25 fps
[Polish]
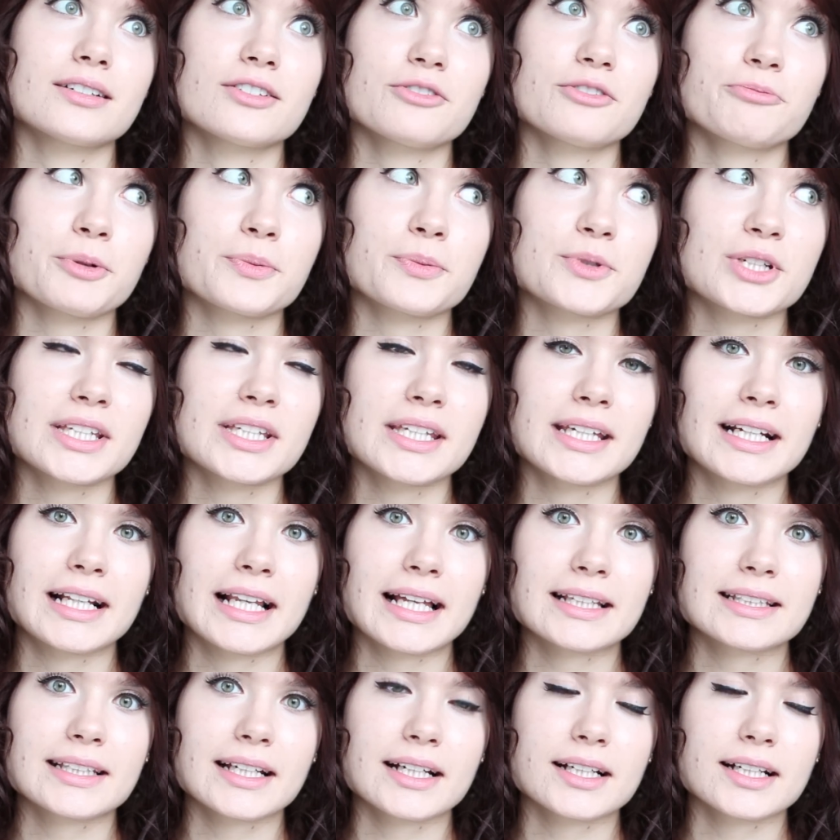w poprzednich
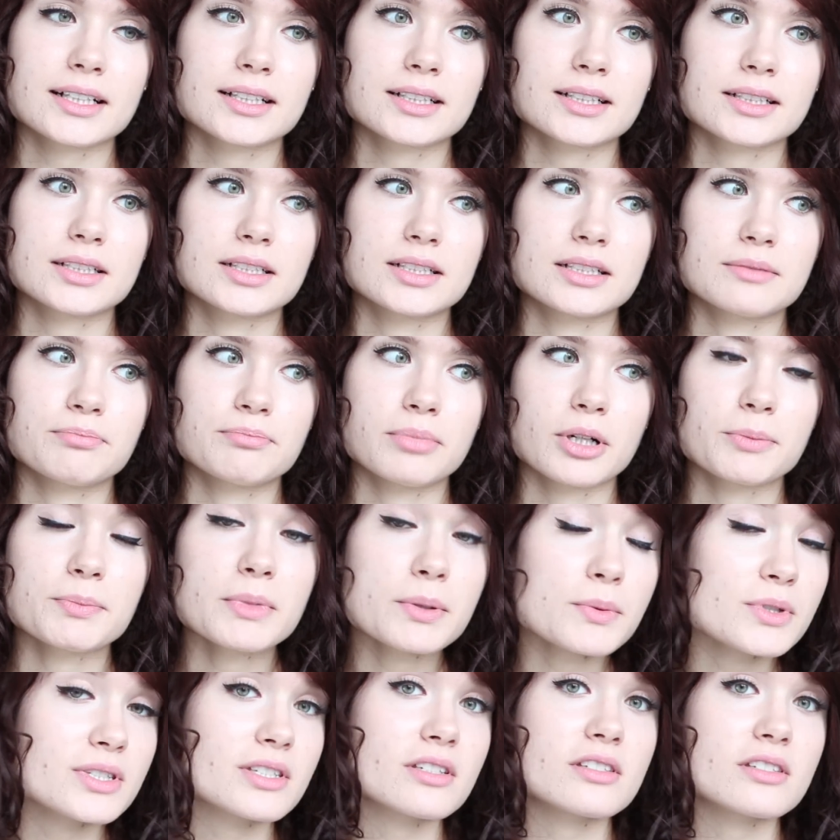latach,
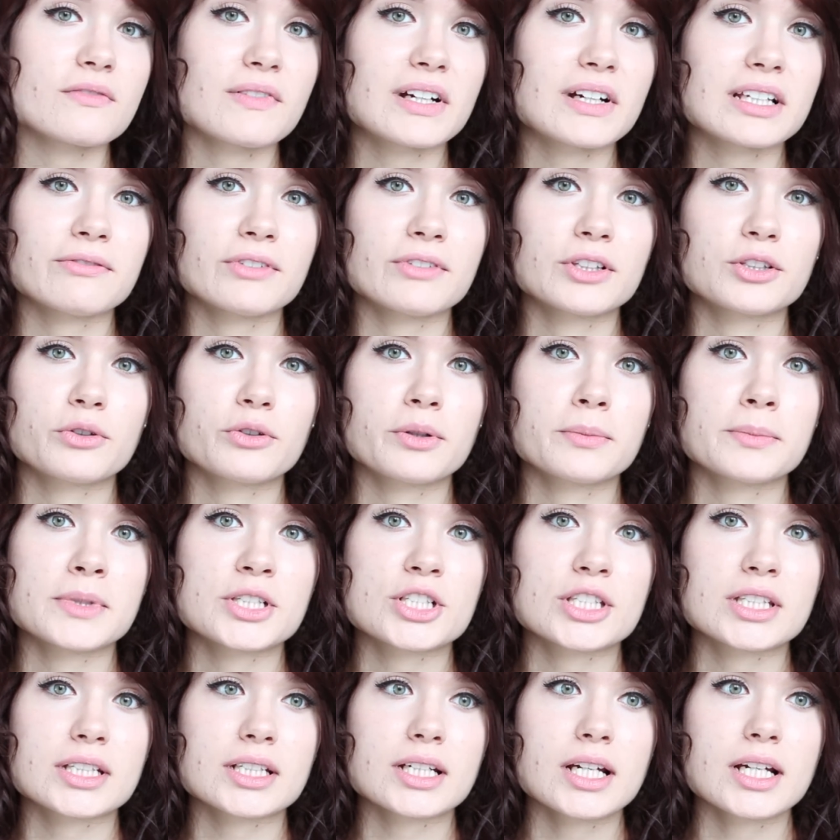pomimo stosowania filtrów
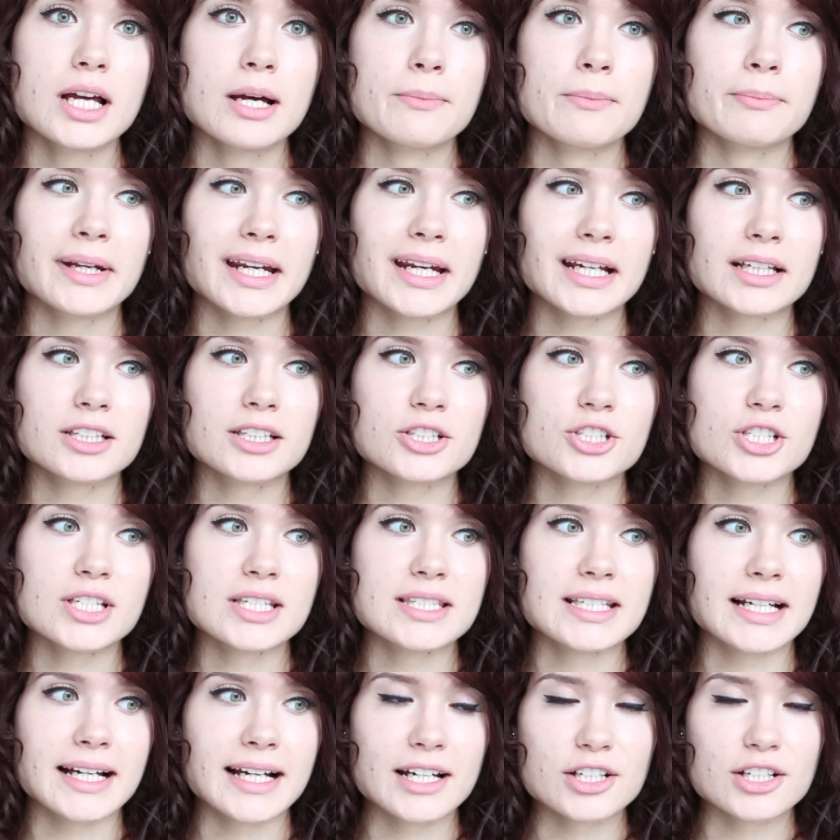chemicznych,
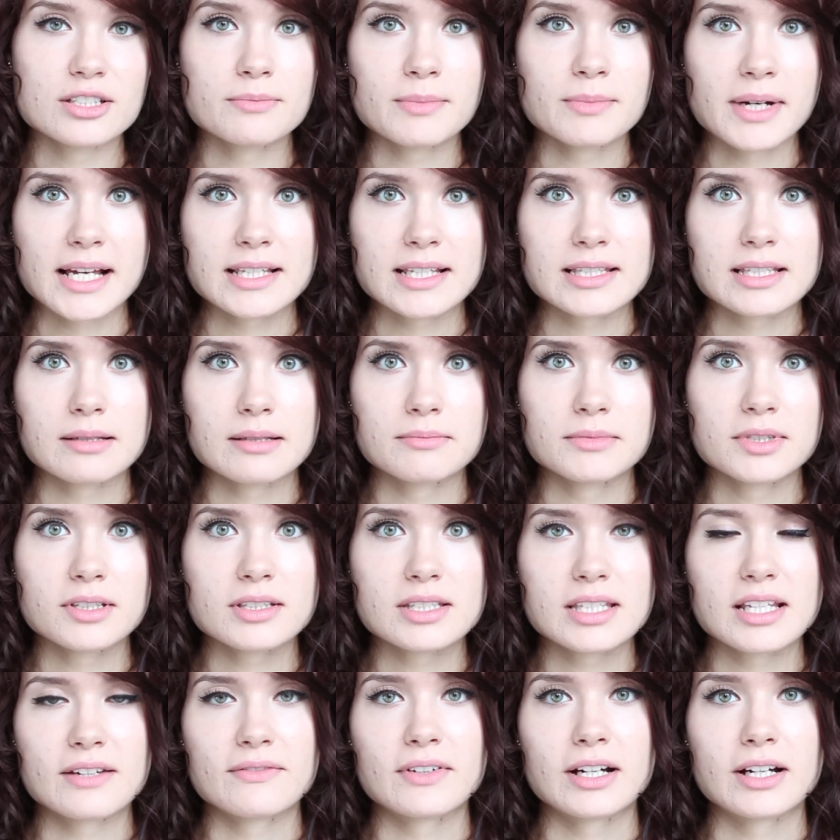praktycznie za każdym razem
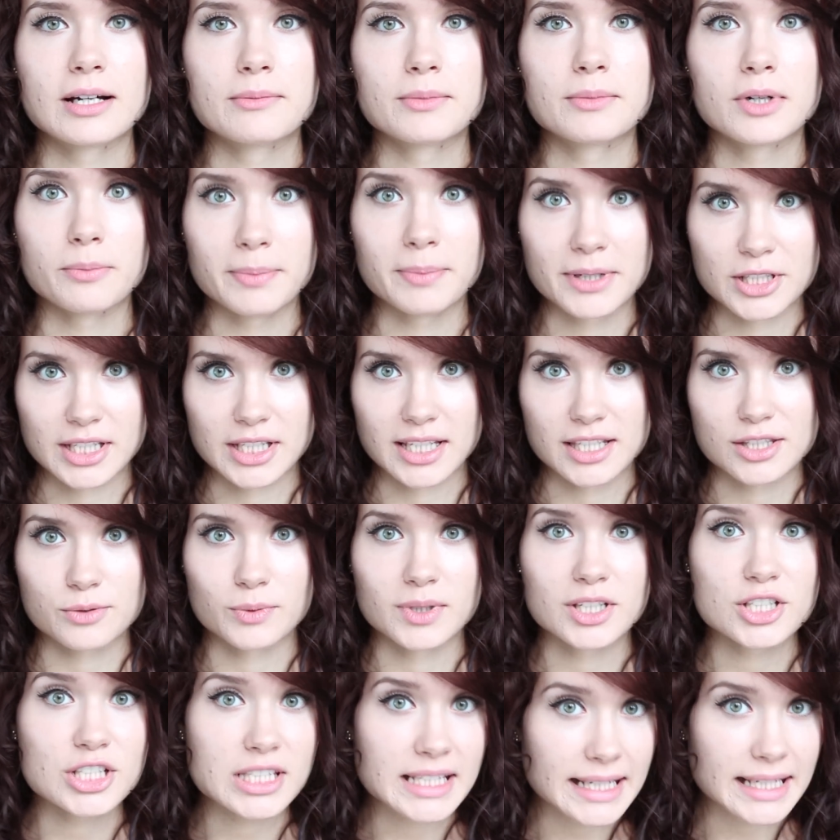doznawałam oparzenia
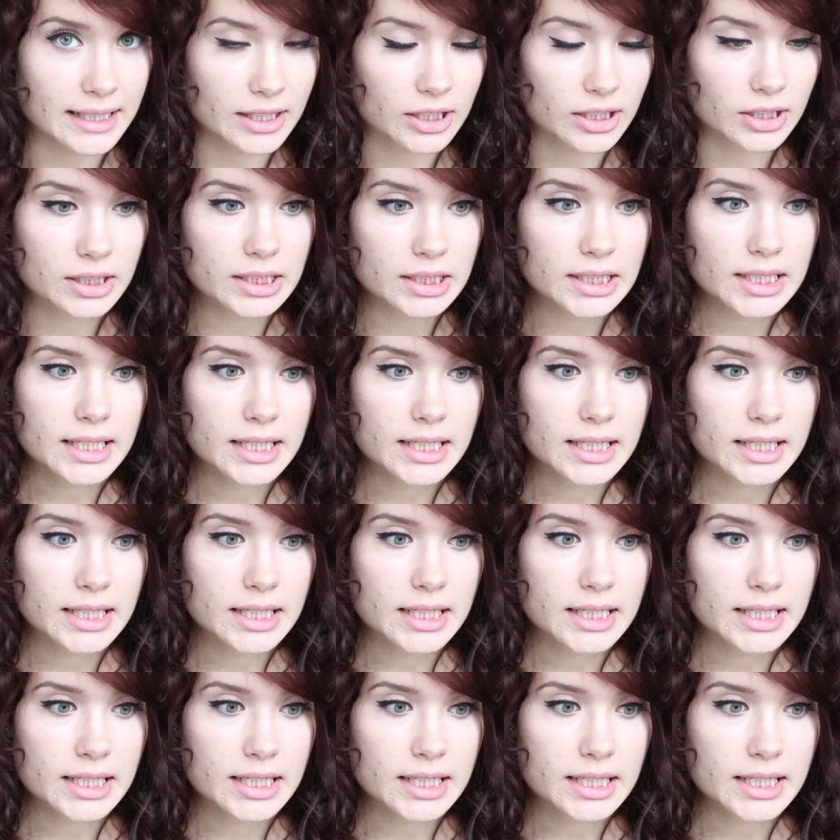słonecznego.